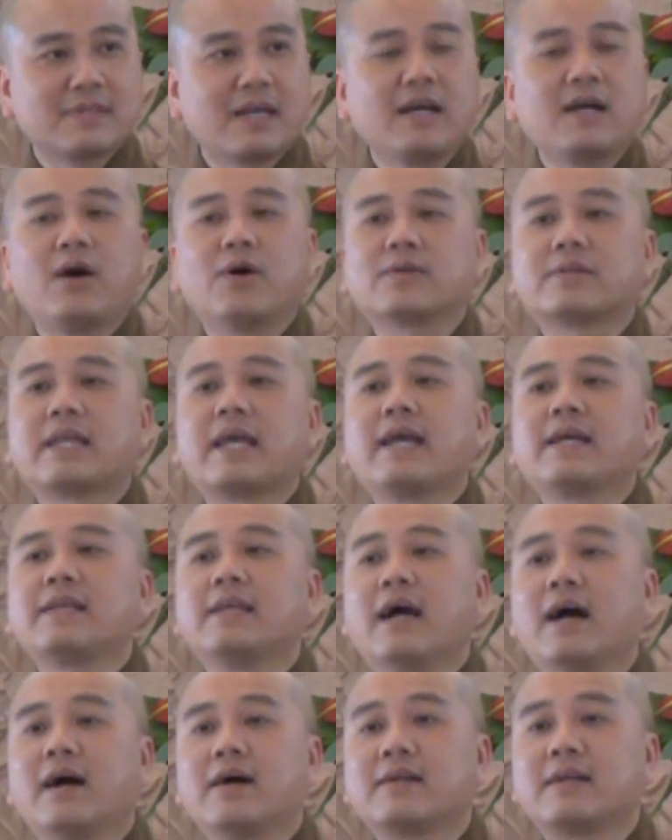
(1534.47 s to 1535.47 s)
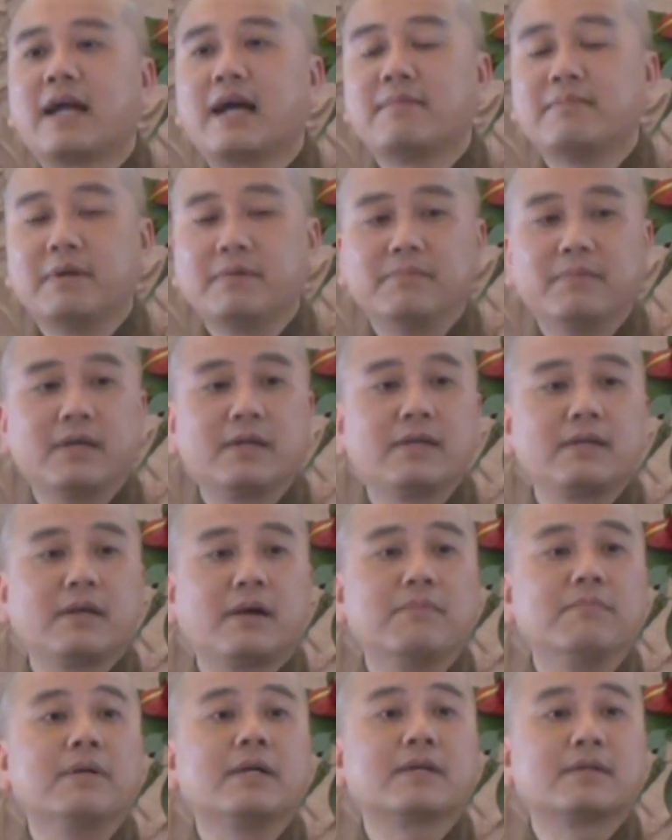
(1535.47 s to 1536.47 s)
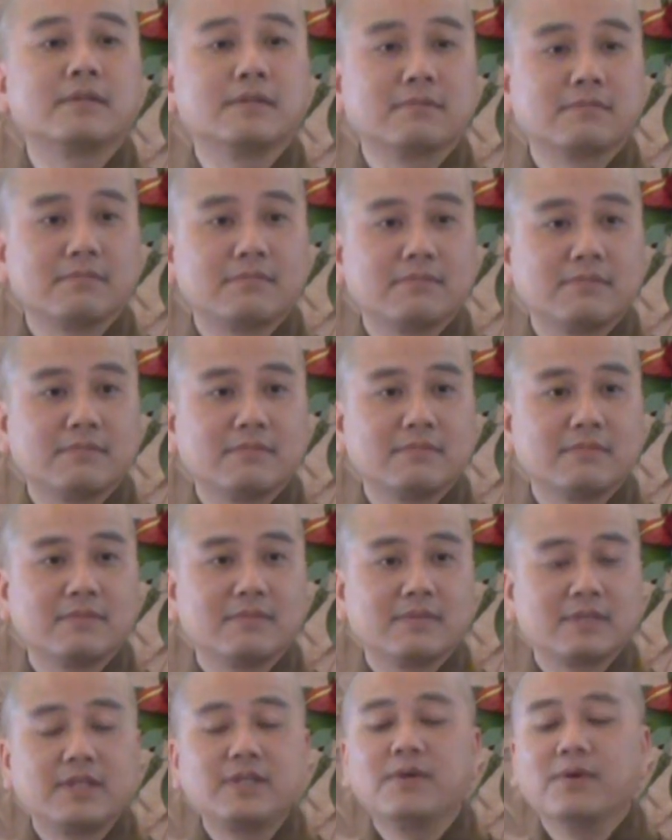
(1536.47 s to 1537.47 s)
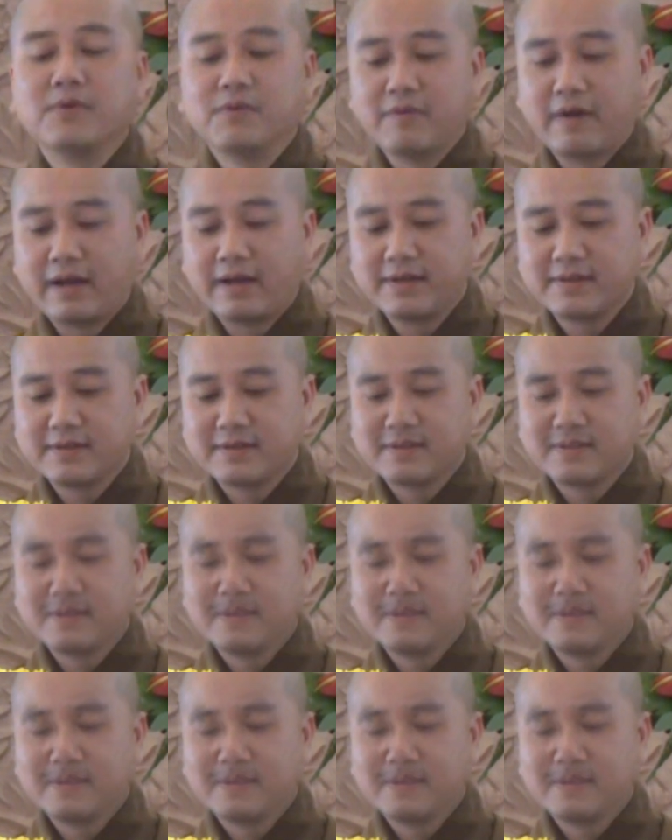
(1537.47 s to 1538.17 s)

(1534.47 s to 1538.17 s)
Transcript: tới hồi té dở ra mình mới không biết thí dụ vậy